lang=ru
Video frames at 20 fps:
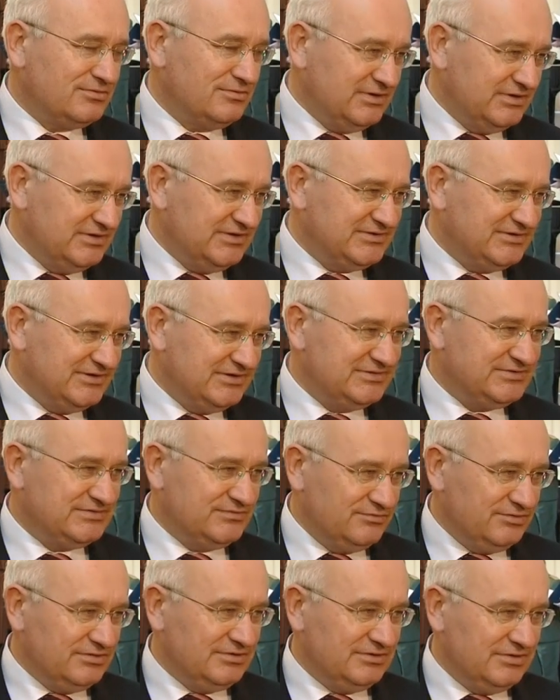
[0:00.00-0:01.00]
руководителя
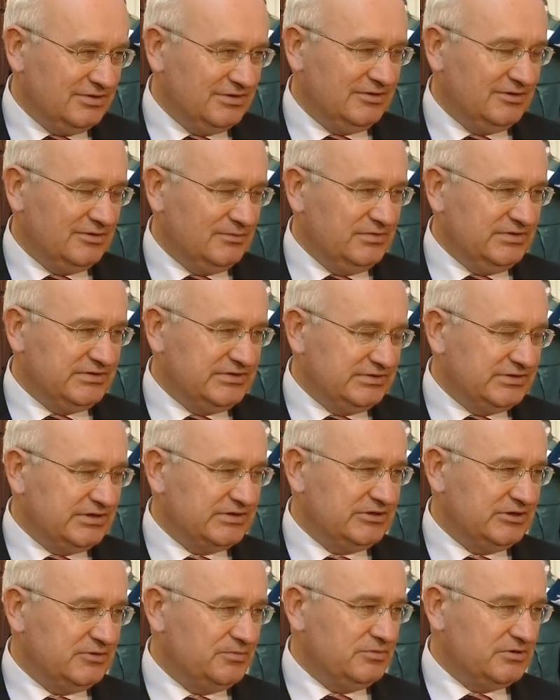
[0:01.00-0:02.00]
сегодня быть на
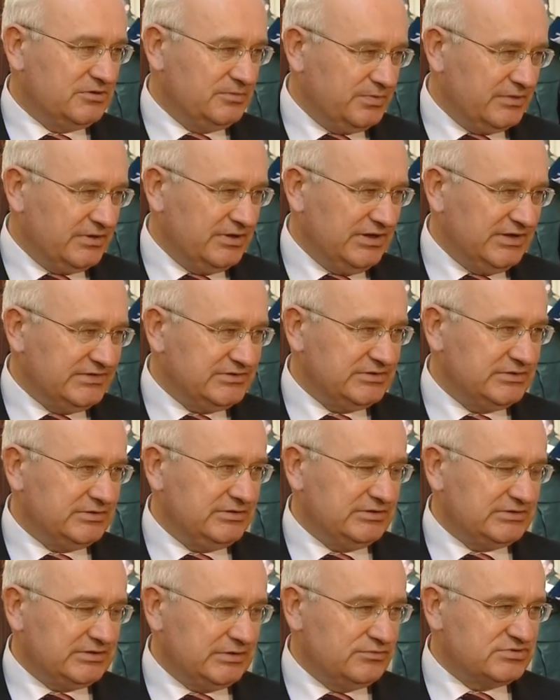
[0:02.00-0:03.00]
таких
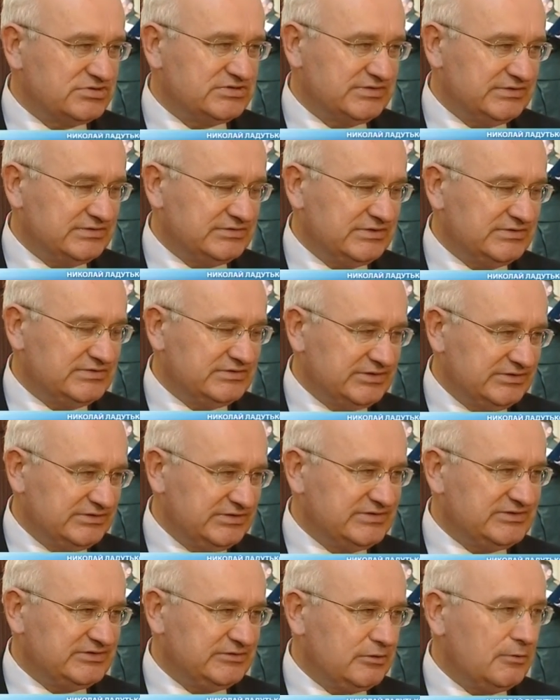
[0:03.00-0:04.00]
мероприятиях для того, чтобы
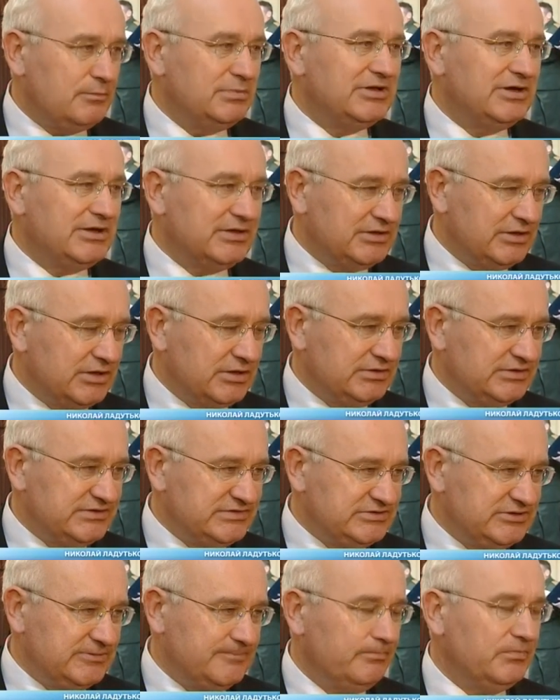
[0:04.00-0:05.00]
сказать слова
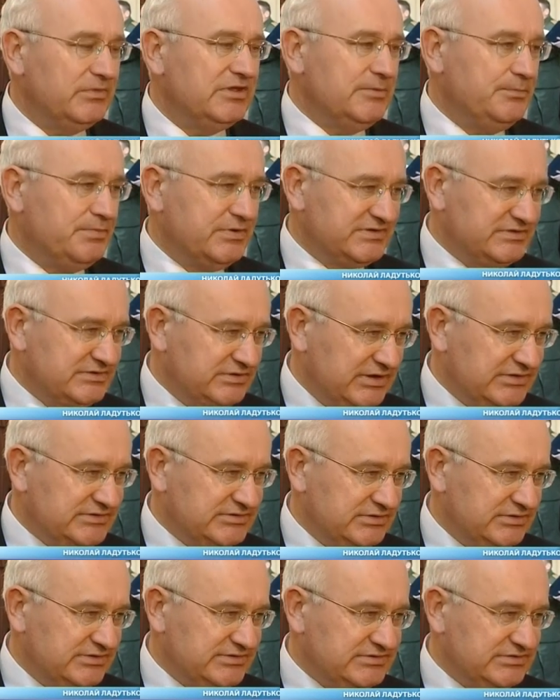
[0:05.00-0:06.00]
благодарности и
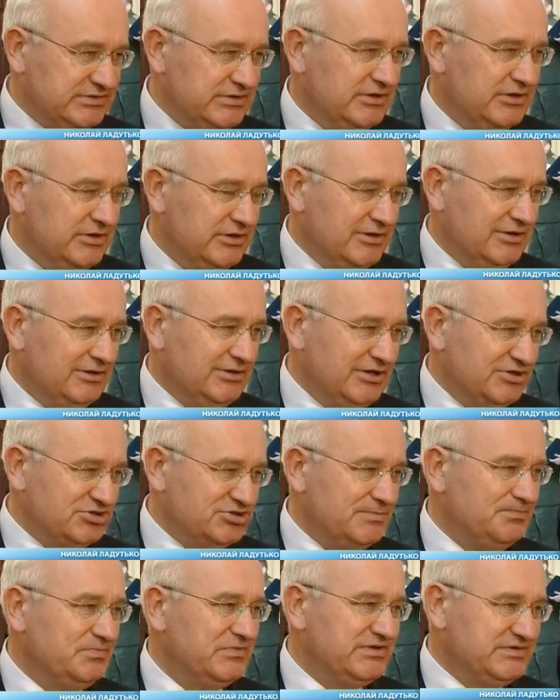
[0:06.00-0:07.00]
признательности
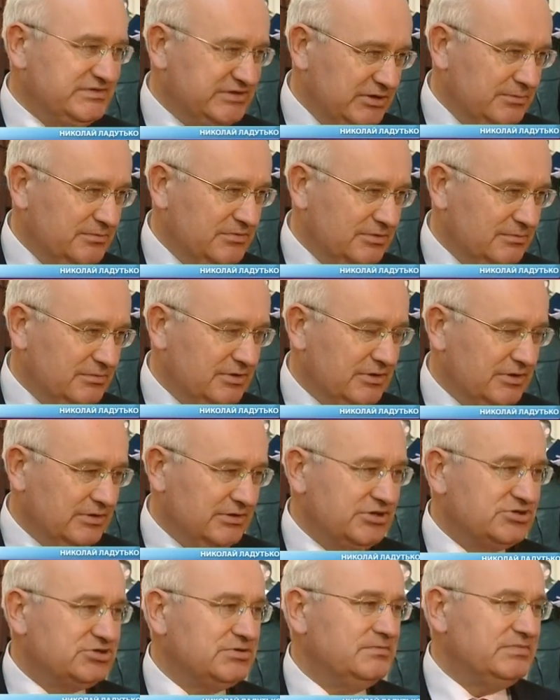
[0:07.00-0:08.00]
нашим семьям,
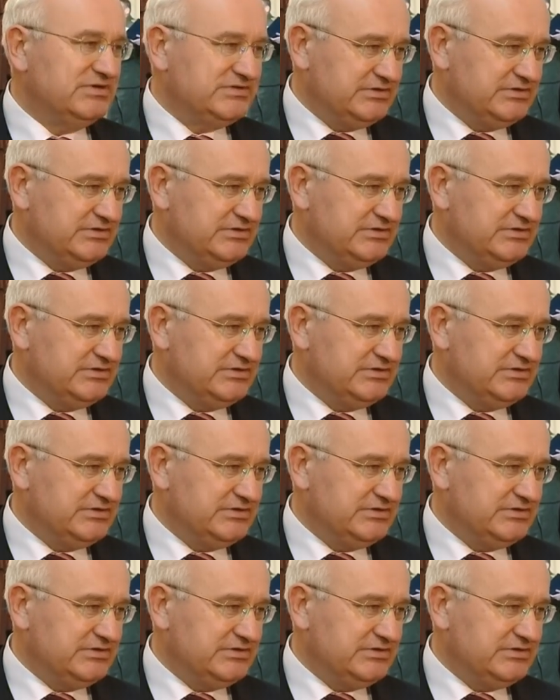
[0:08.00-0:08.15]
нашим